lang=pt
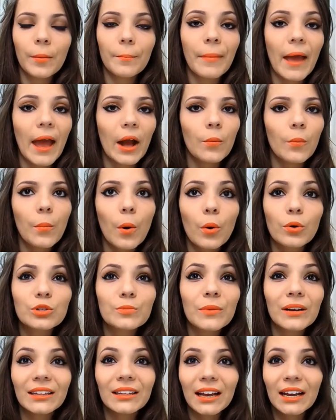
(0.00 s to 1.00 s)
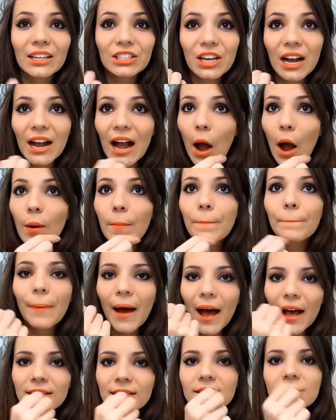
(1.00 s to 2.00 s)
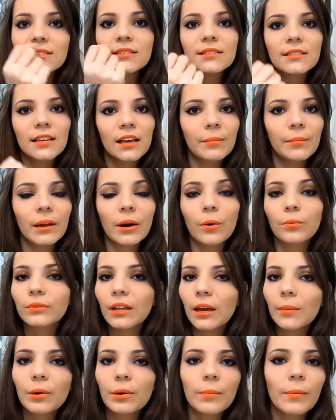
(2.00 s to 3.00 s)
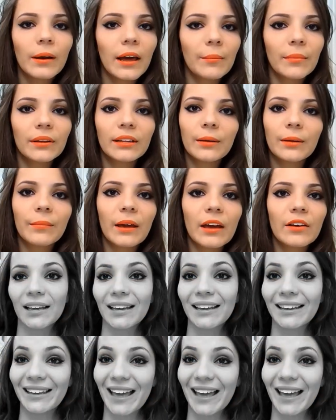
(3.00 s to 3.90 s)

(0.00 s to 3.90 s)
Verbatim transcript: pega um pouco de manteiga de cacau e passa em cima, não tem problema também.